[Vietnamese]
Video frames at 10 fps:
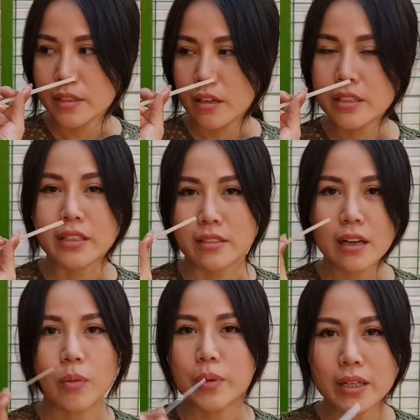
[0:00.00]
Nói gì
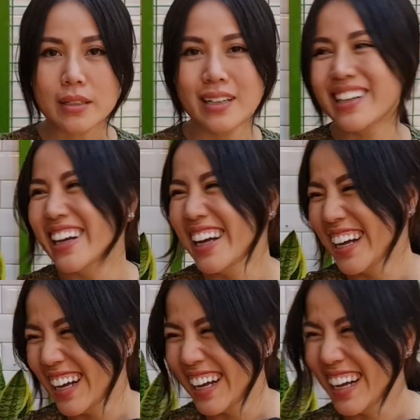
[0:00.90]
nữa đó không biết.
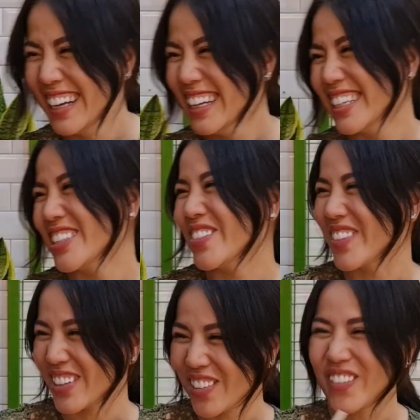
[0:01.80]
Nói
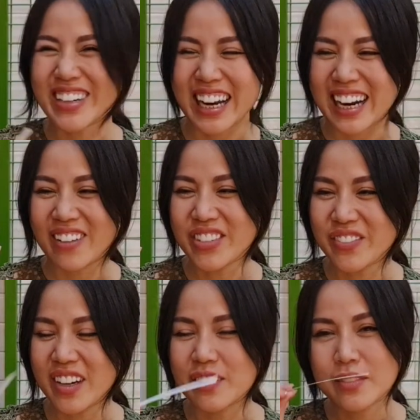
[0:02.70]
chung mình cũng không rành lắm,
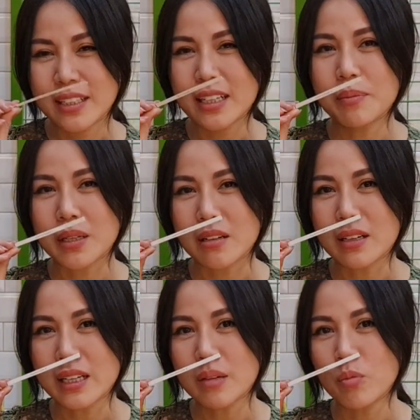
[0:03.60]
nhưng mà ý là mình
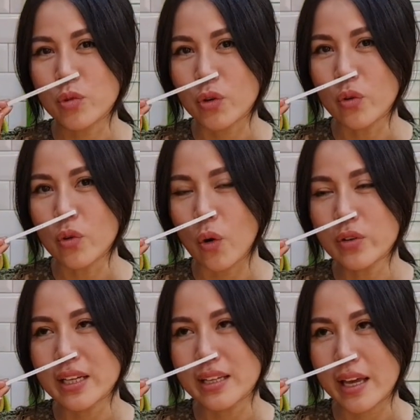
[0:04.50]
có thấy cái mùi gỗ
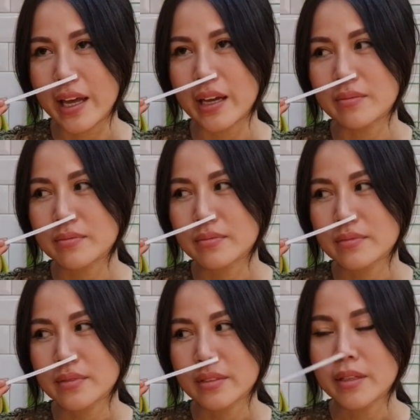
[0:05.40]
gỗ nhẹ nhẹ.
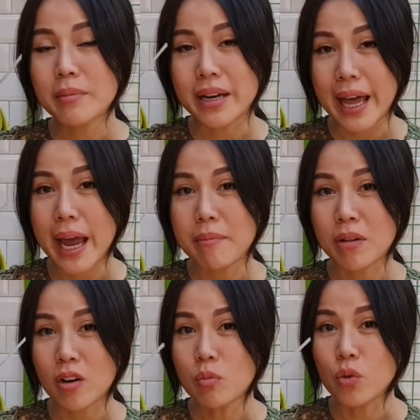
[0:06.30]
Nhưng mà nam
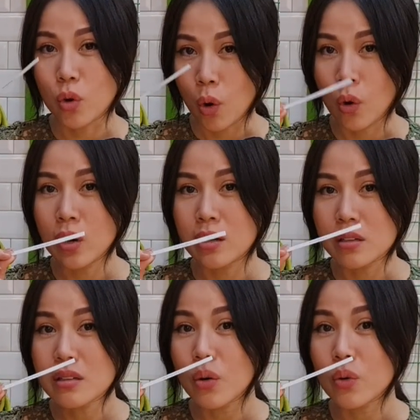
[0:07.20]
mà có mùi gỗ là
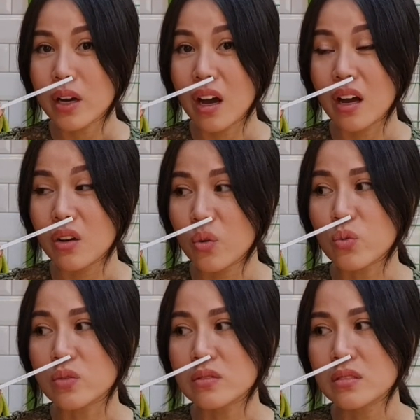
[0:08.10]
rất là ok
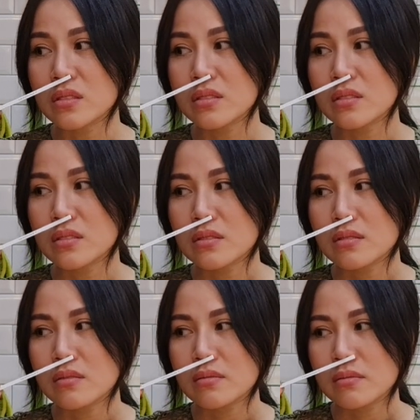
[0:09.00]
luôn.
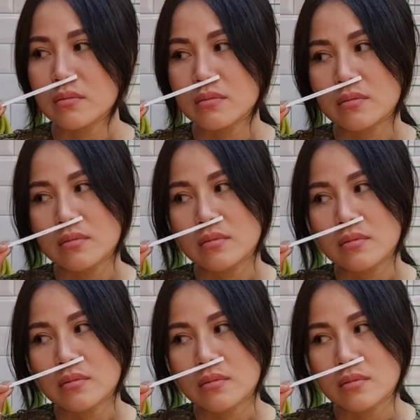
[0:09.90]
Nó không có gắt nha chị
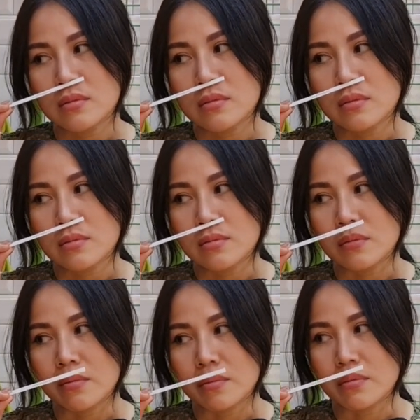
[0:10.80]
nha.
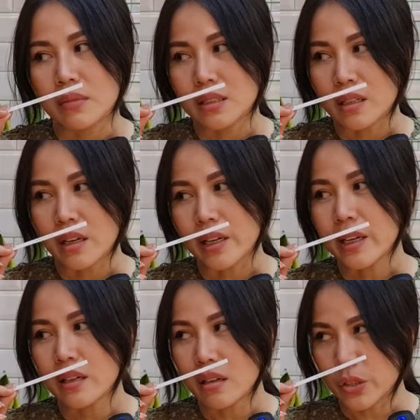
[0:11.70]
Mà chị nghĩ
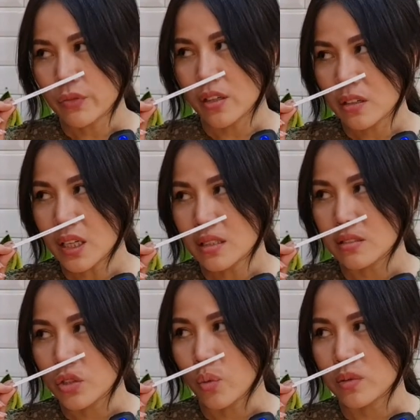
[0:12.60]
cái này nữ vẫn có thể
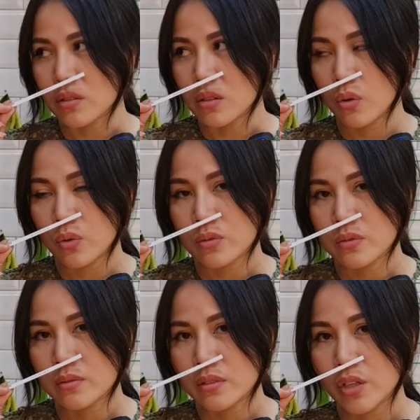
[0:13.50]
sử dạ, dụng được rồi. Luôn
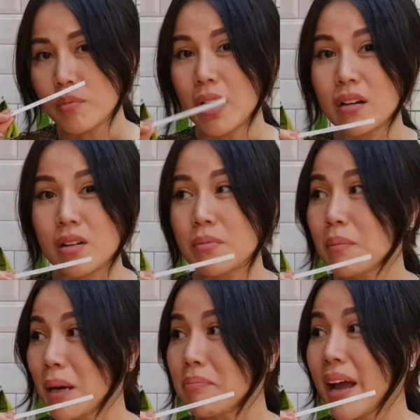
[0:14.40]
cái nếu mà nữ
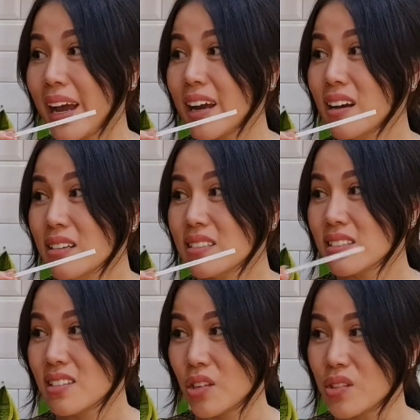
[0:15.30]
mà mạnh mẽ đó,
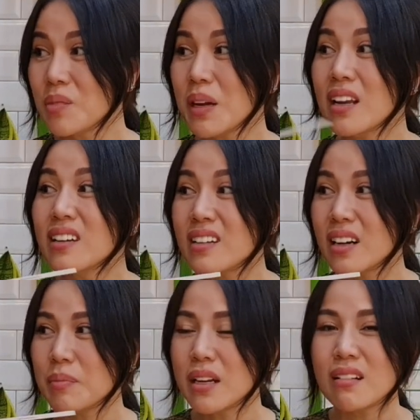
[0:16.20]
kiểu như bé Linh
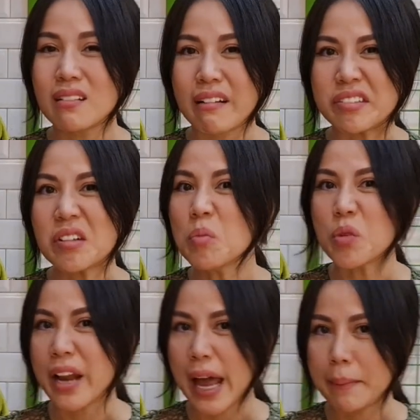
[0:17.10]
đó, bé Linh là thích
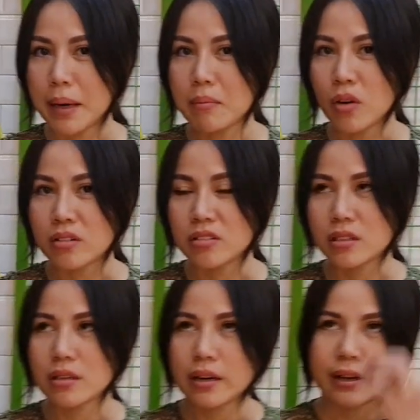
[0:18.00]
mùi nam lắm mọi
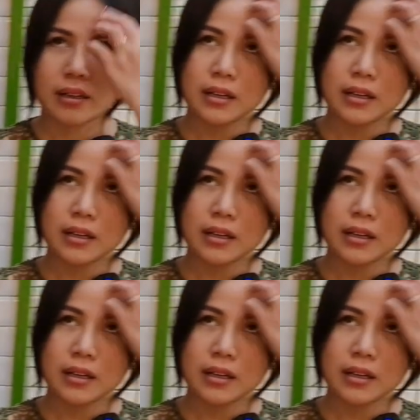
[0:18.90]
người, cho nên là